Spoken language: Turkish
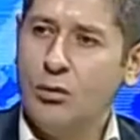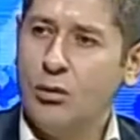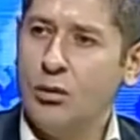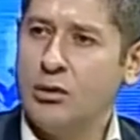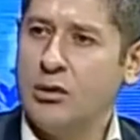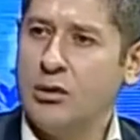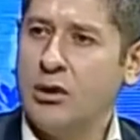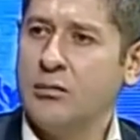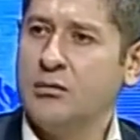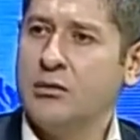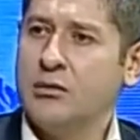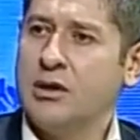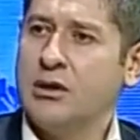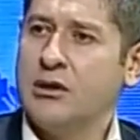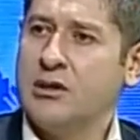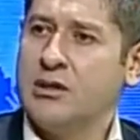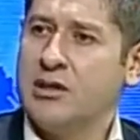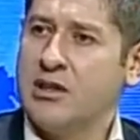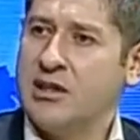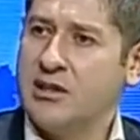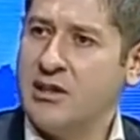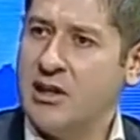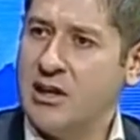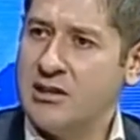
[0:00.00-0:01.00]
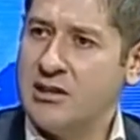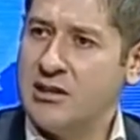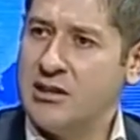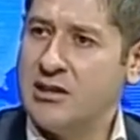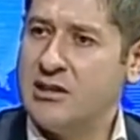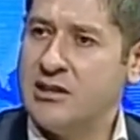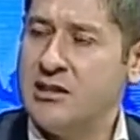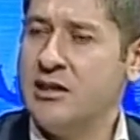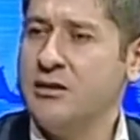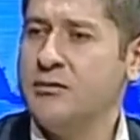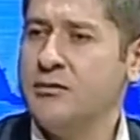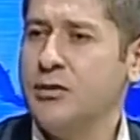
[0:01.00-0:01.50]
ortamdaki
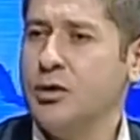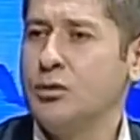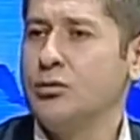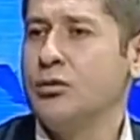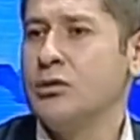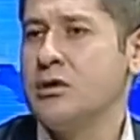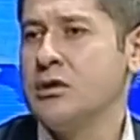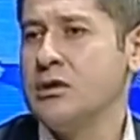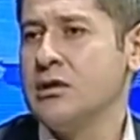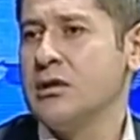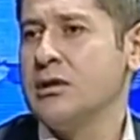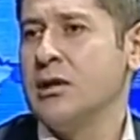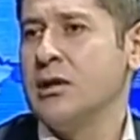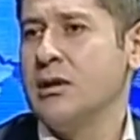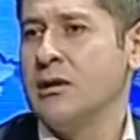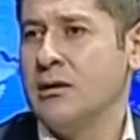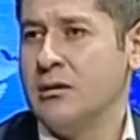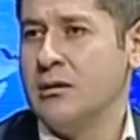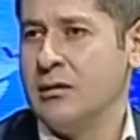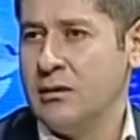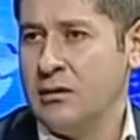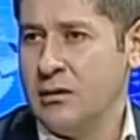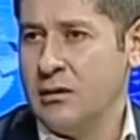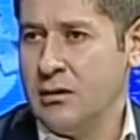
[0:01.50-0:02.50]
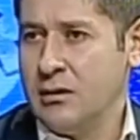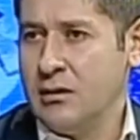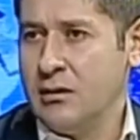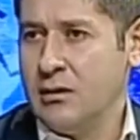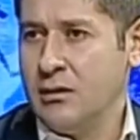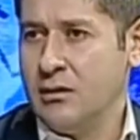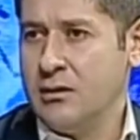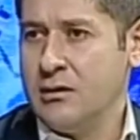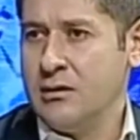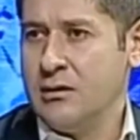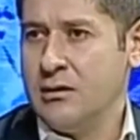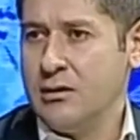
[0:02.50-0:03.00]
yetersizliğin faturasını da
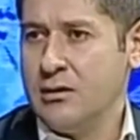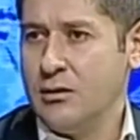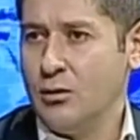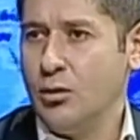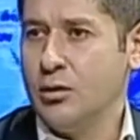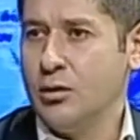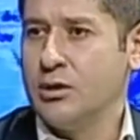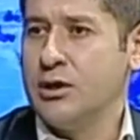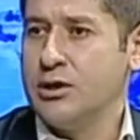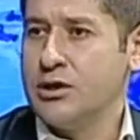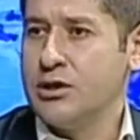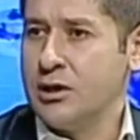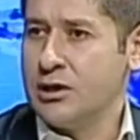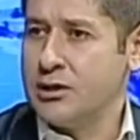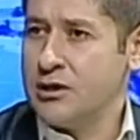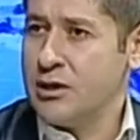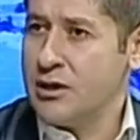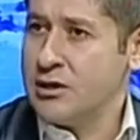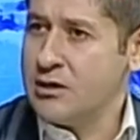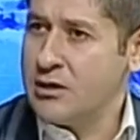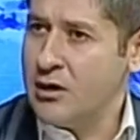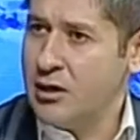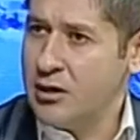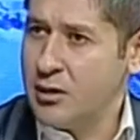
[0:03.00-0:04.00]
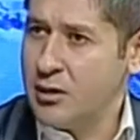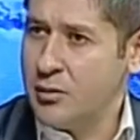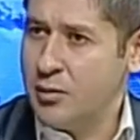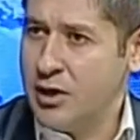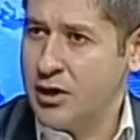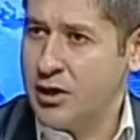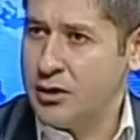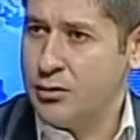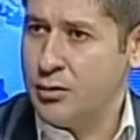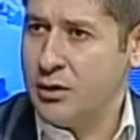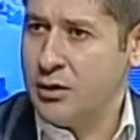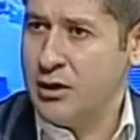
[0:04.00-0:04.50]
Oradaki çalışan sağlık
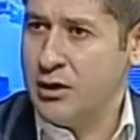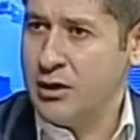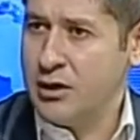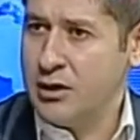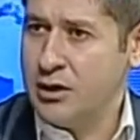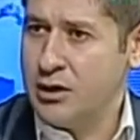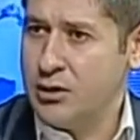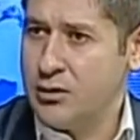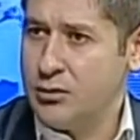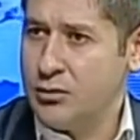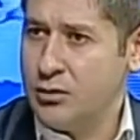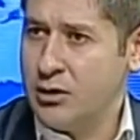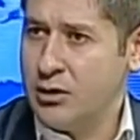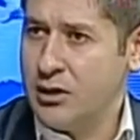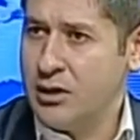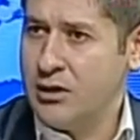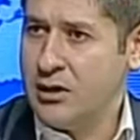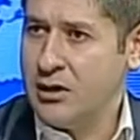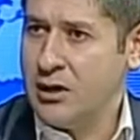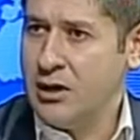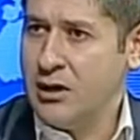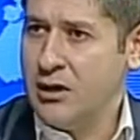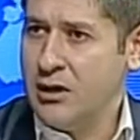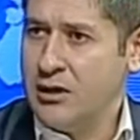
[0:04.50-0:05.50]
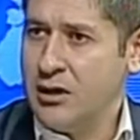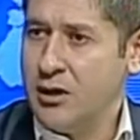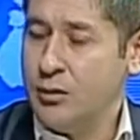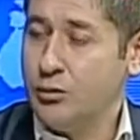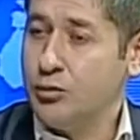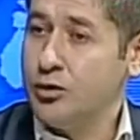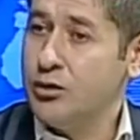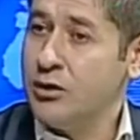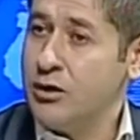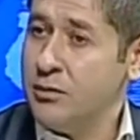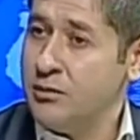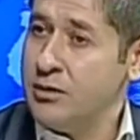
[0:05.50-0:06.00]
personelini kesiyorlar. Yani
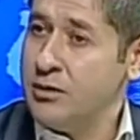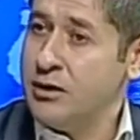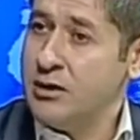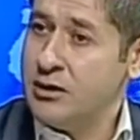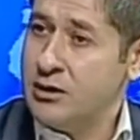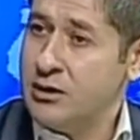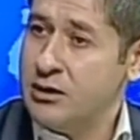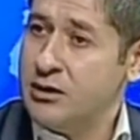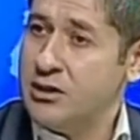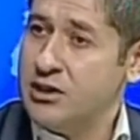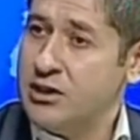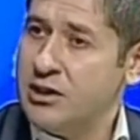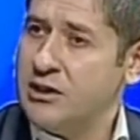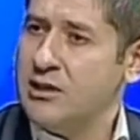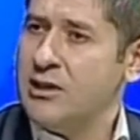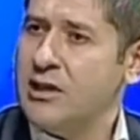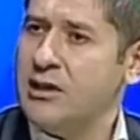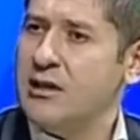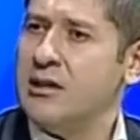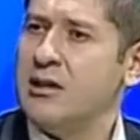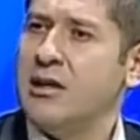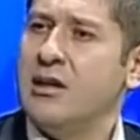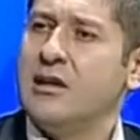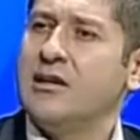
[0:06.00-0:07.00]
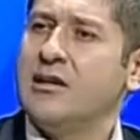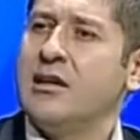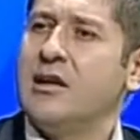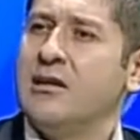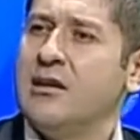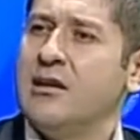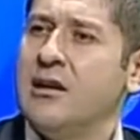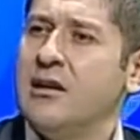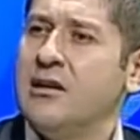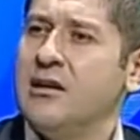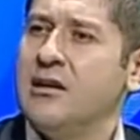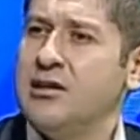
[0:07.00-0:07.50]
bu da bir e, şiddetin
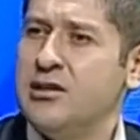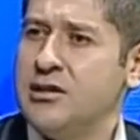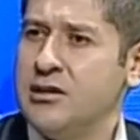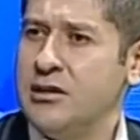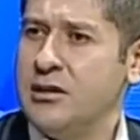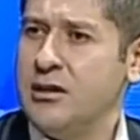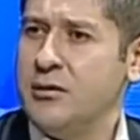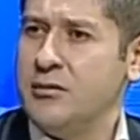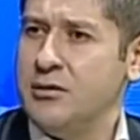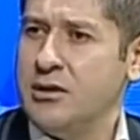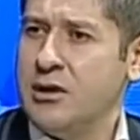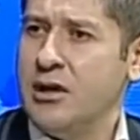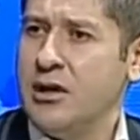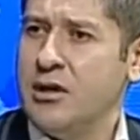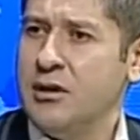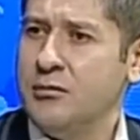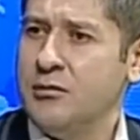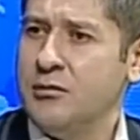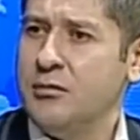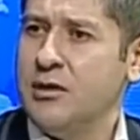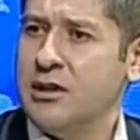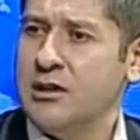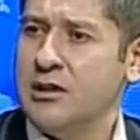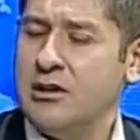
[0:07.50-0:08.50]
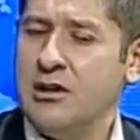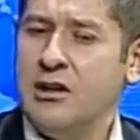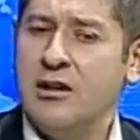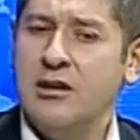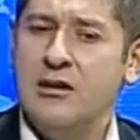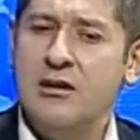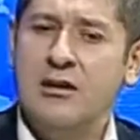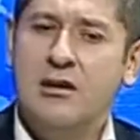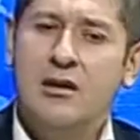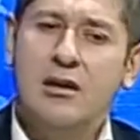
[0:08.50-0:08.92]
etkenlerinin içinde bir tane bir madde.